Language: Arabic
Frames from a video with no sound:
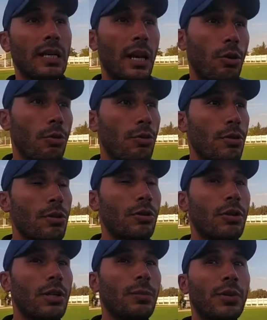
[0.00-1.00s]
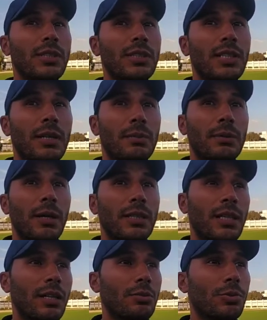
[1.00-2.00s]
عندنا الحظوظ الكل بقدره ربي
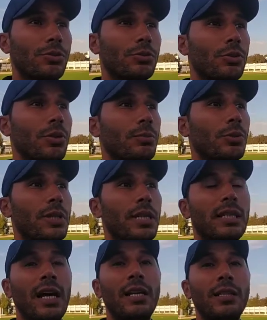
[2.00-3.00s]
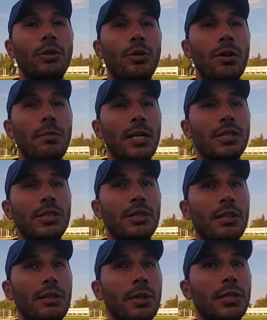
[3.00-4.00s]
معناتها راكم شفتوهم الاولاد علي تروا ماتش
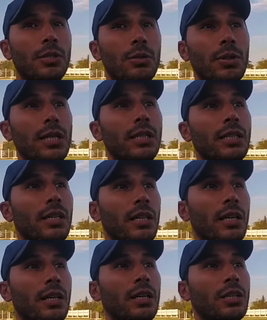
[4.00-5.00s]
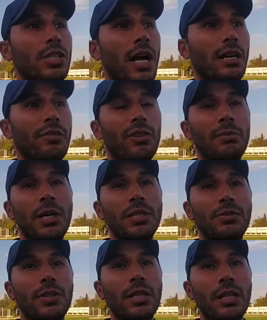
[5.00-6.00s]
الماتش الاولاني رجعنا في
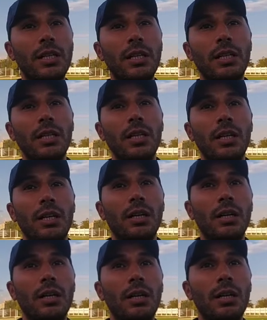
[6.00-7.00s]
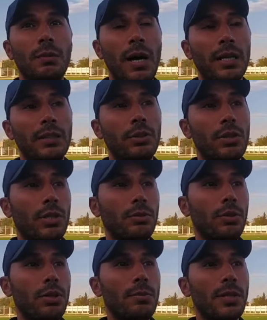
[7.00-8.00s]
الماتش في الاخر آه، ربحنا 3
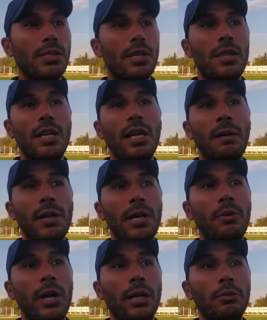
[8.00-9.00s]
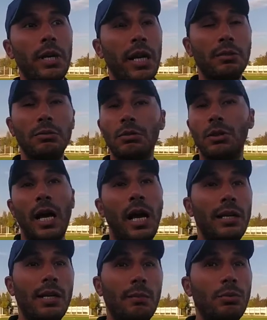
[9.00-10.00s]
2 الماتش الثاني عملنا 1 1
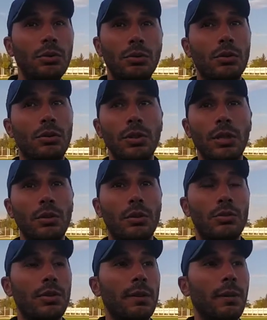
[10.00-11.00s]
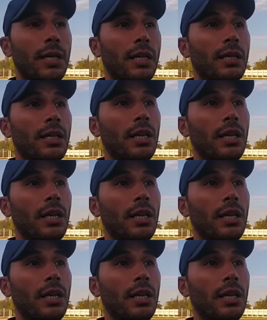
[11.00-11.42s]
وتنحلنا بونت وكنا نخرجوا رابحين